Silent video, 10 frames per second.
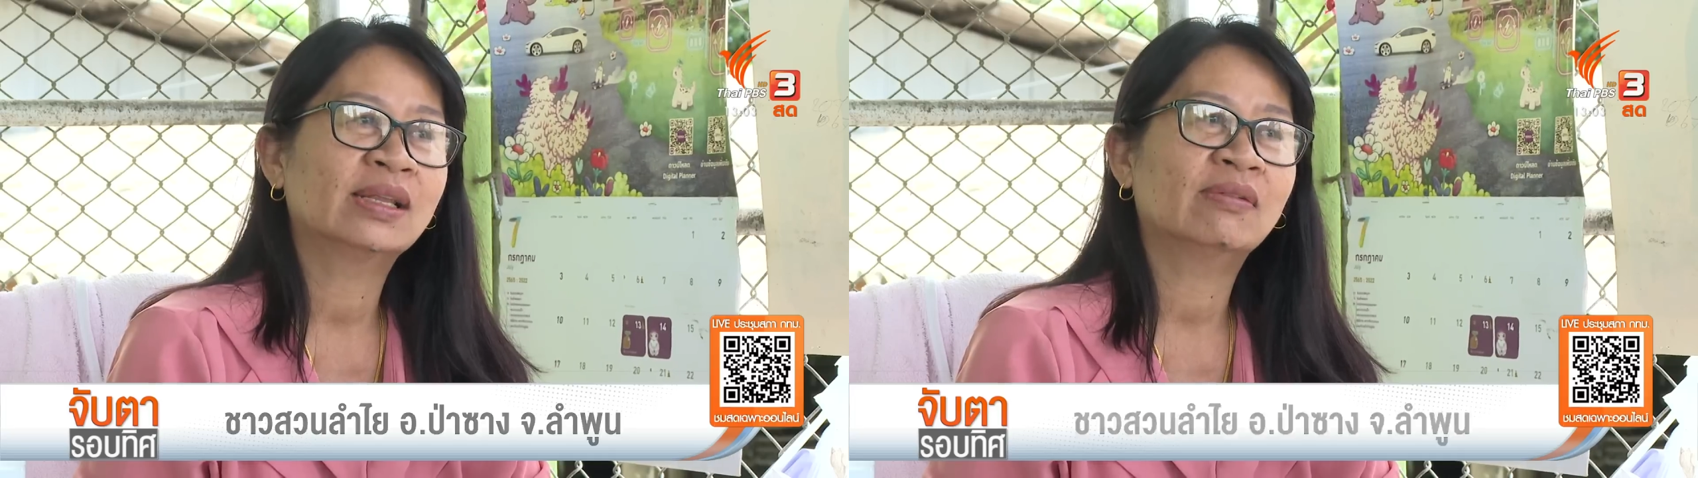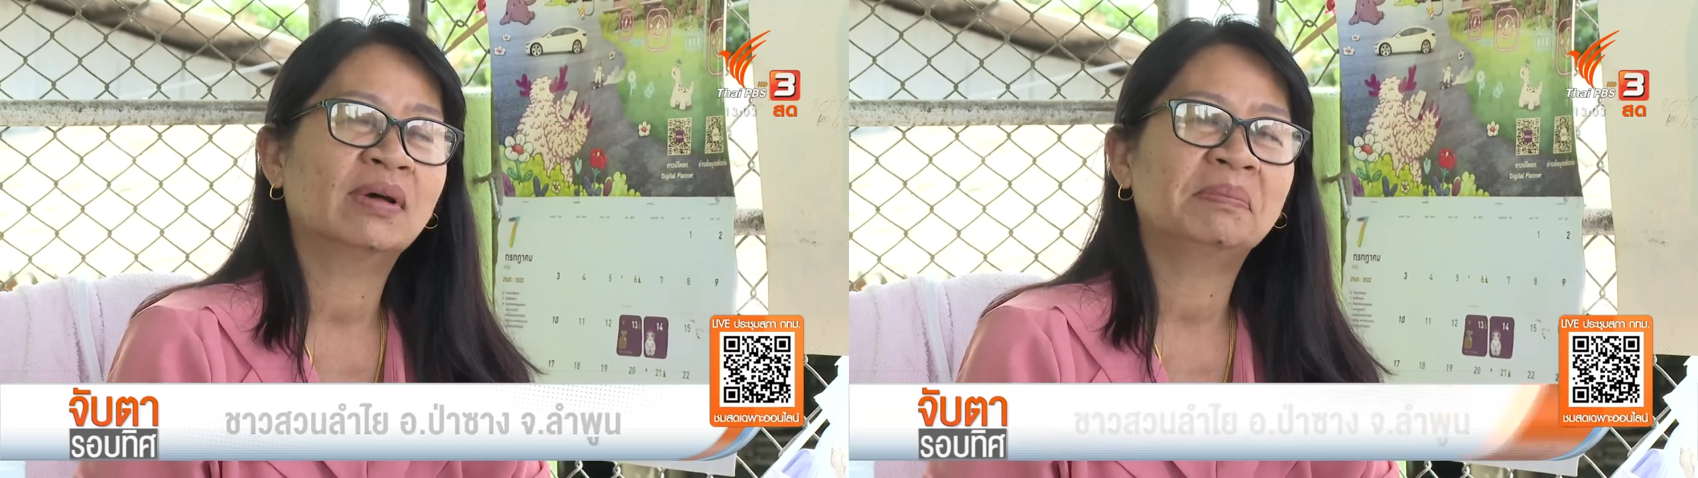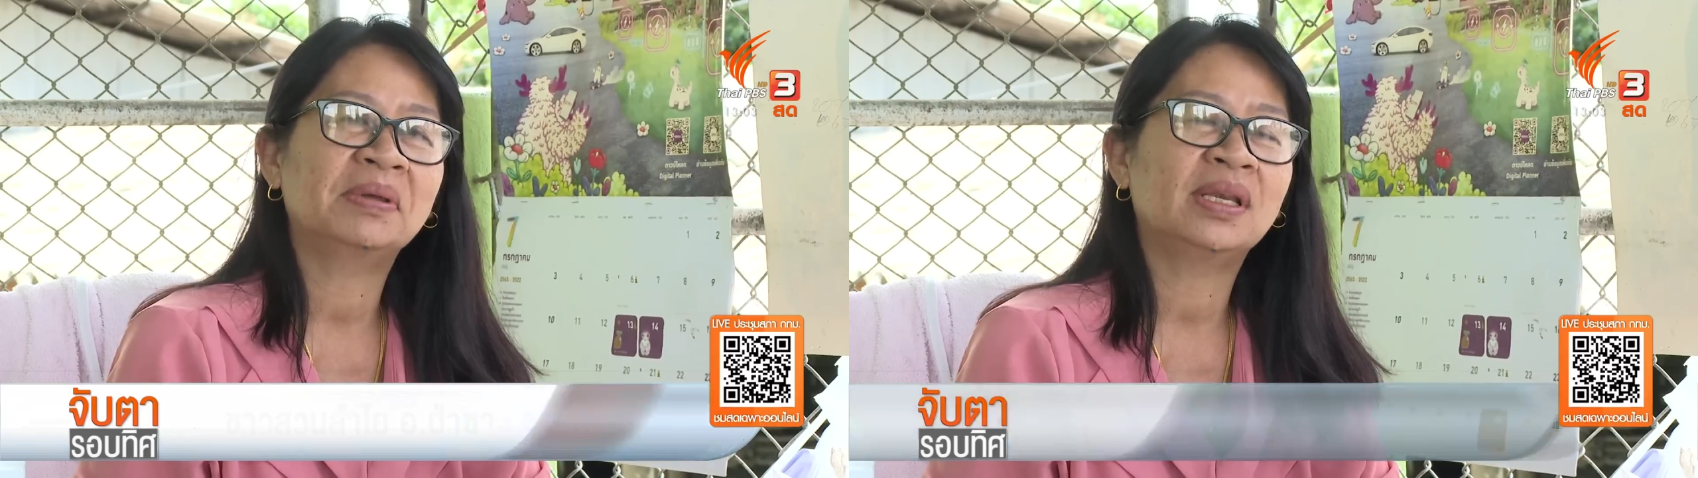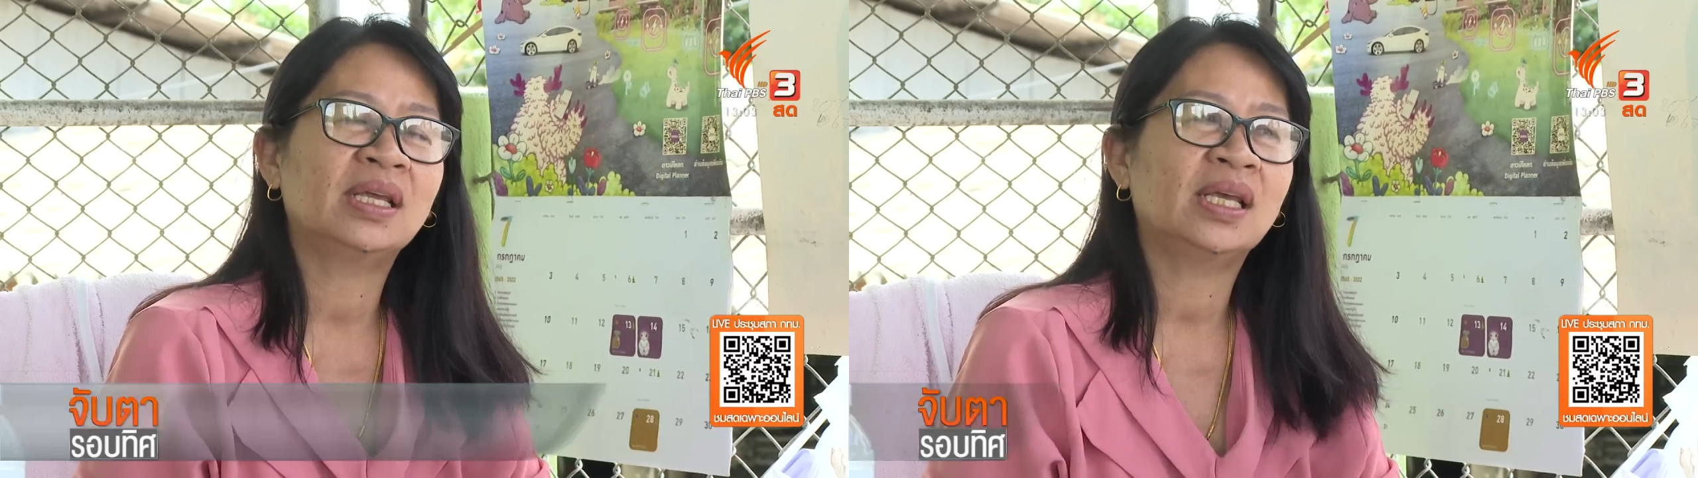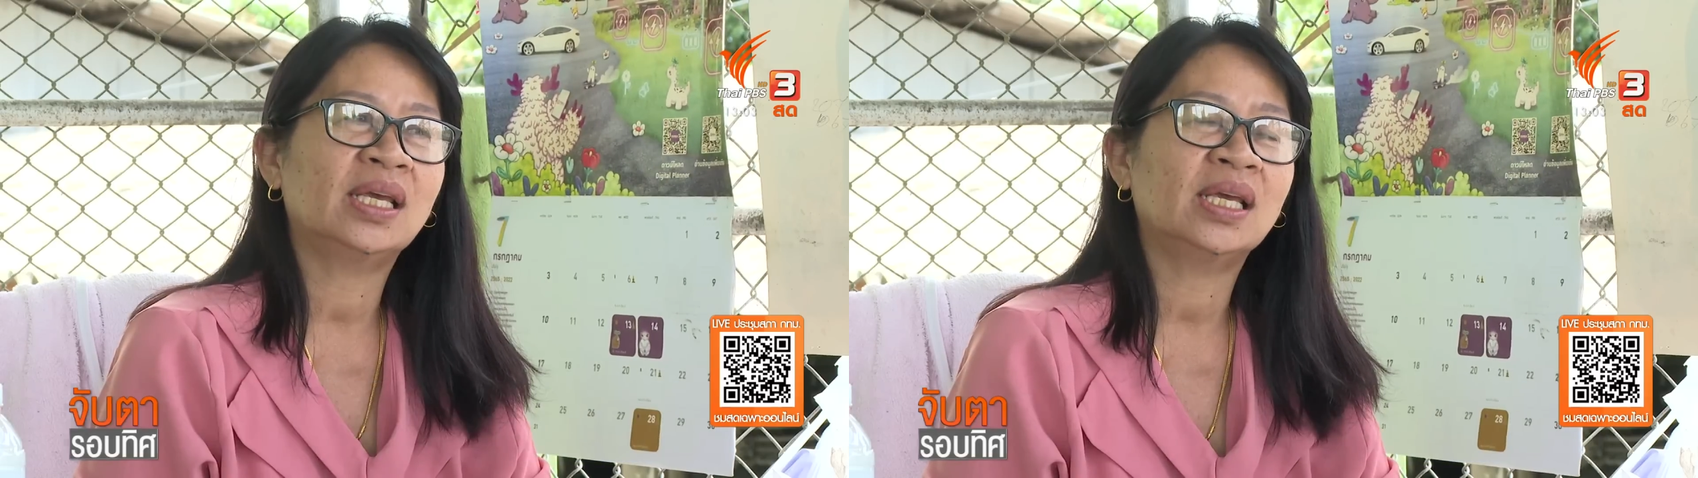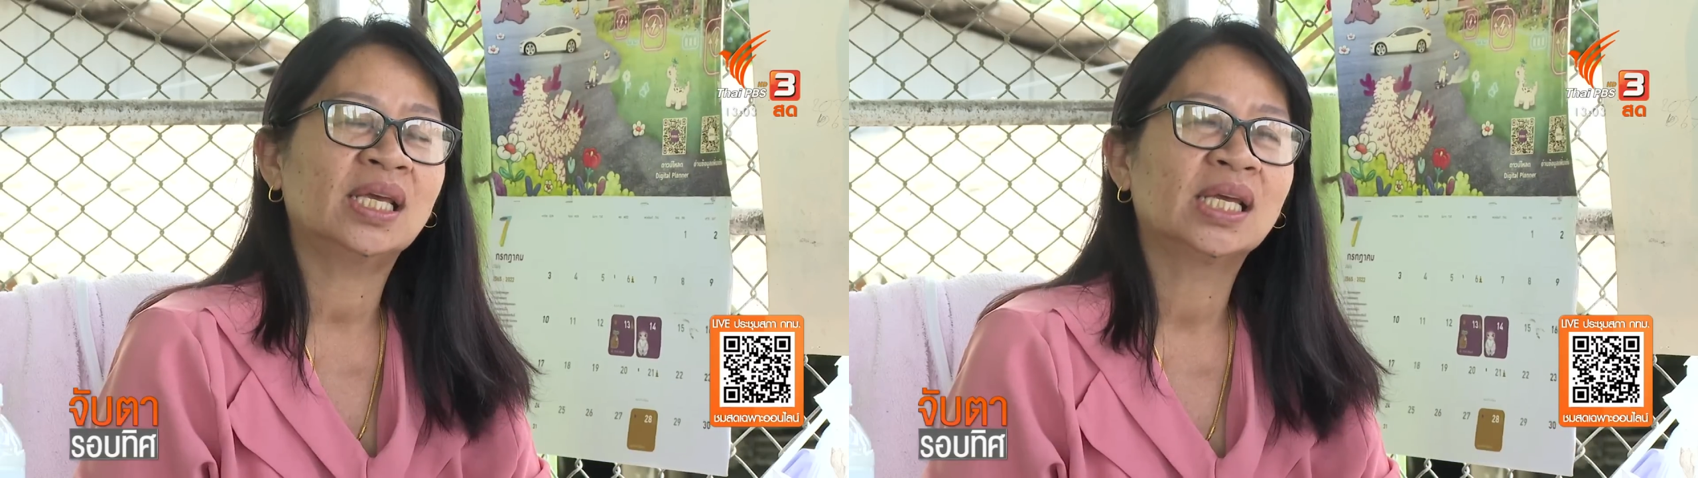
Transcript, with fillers: แต่ว่าปีนี้